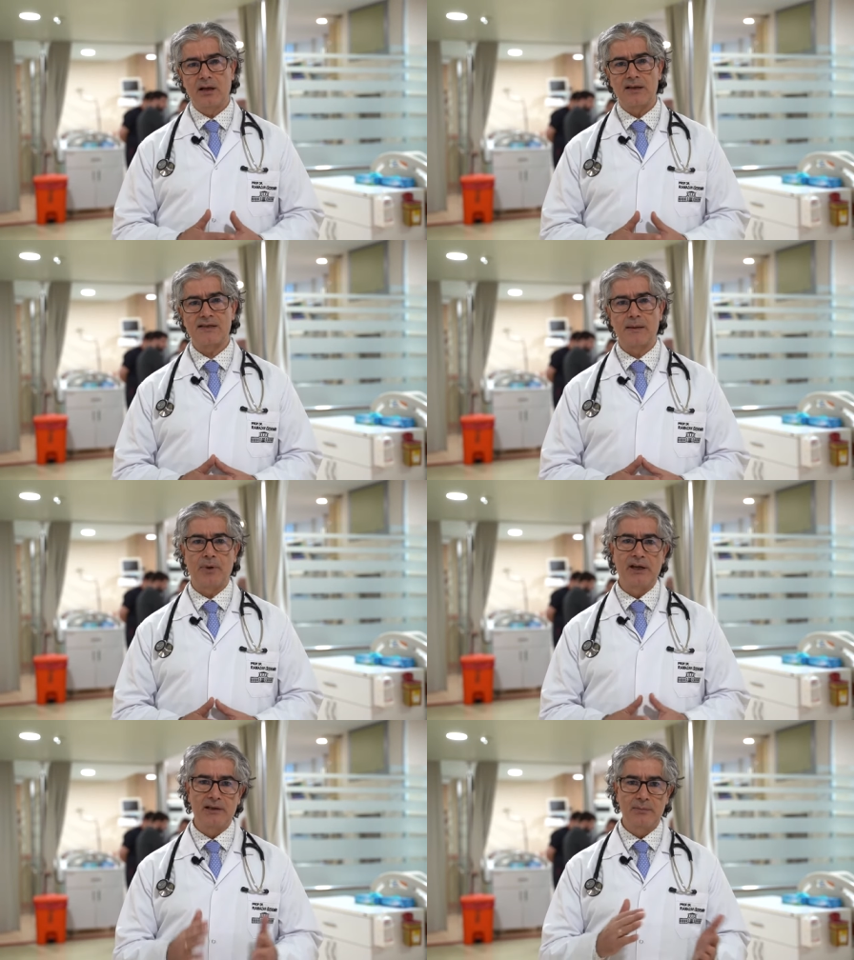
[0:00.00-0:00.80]
Hasta
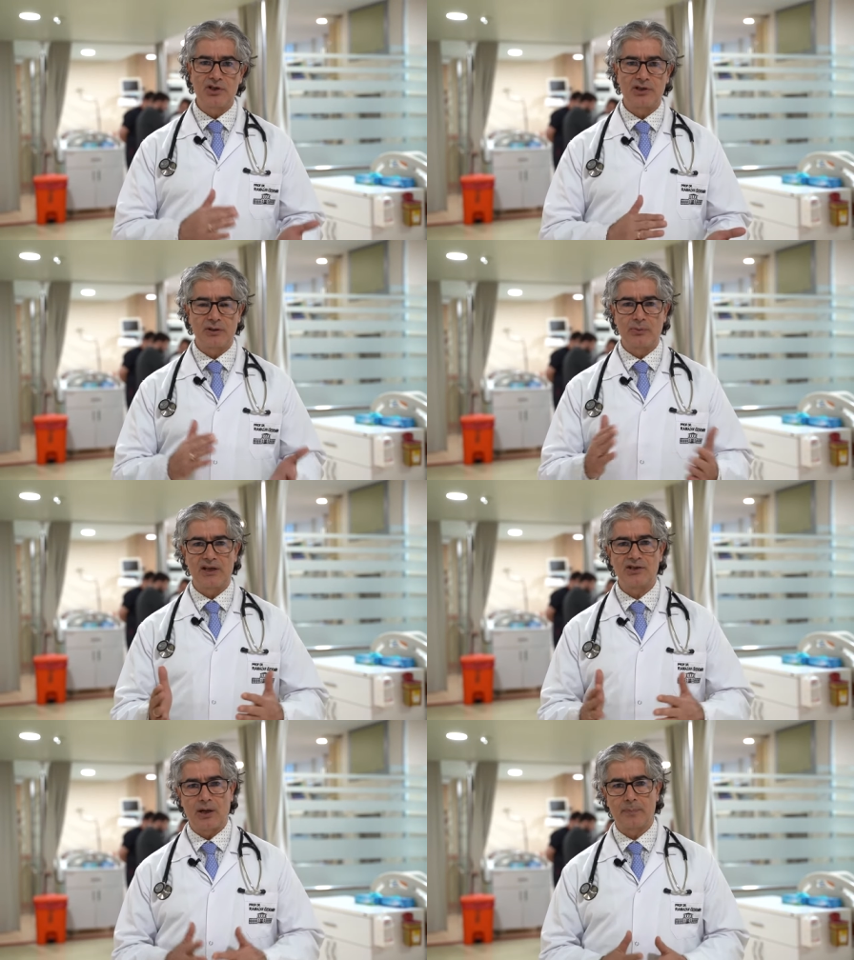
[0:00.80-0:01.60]
bayılmıştır
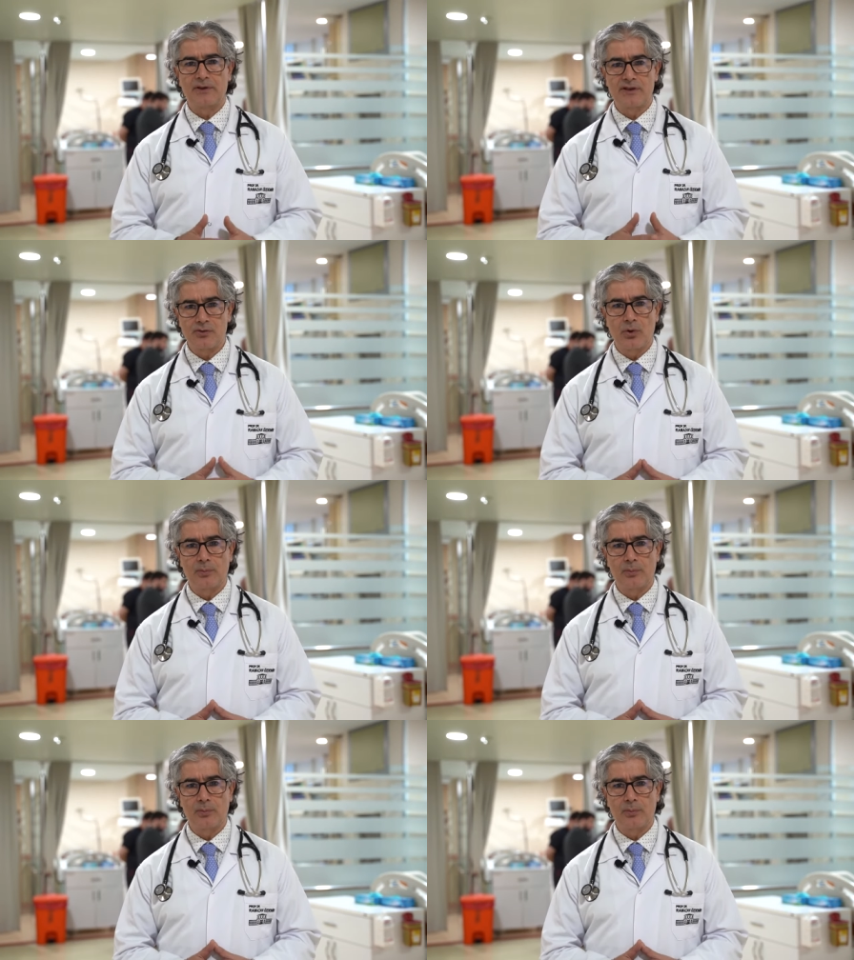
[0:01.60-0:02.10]
veya çarpıntısı